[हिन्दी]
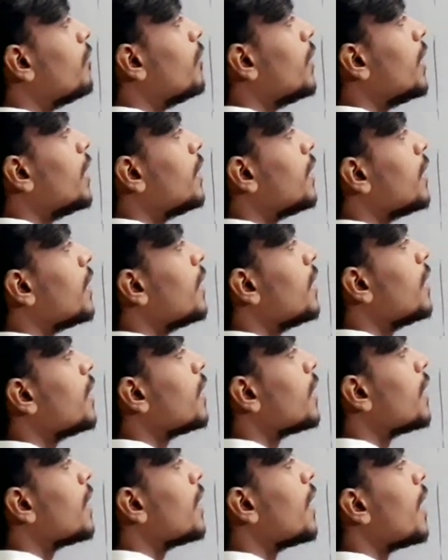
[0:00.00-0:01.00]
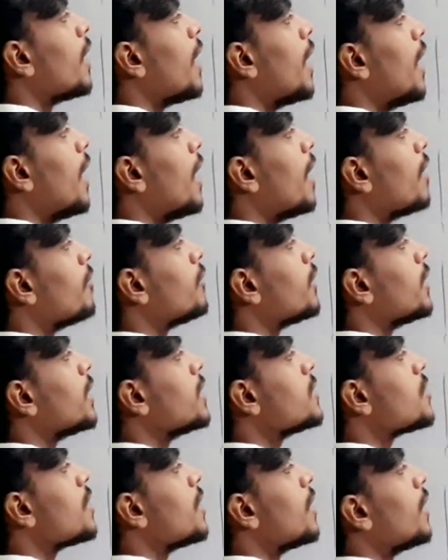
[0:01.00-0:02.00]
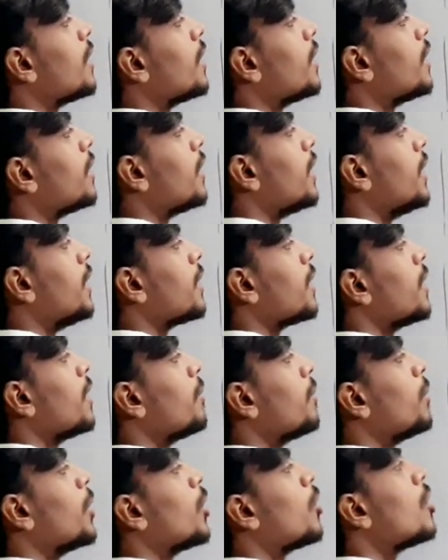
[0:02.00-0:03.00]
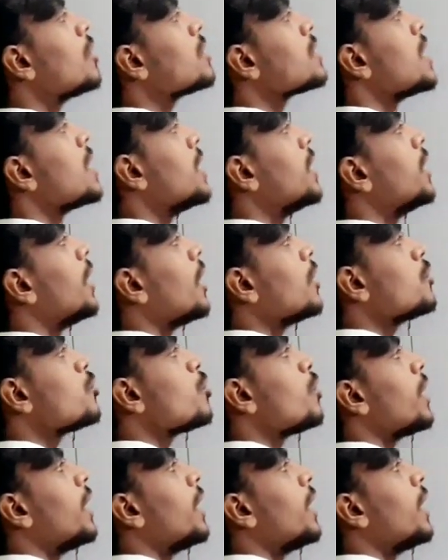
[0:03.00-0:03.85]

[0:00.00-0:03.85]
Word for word: वेटेड एवरेज रेट बिकॉज ये जो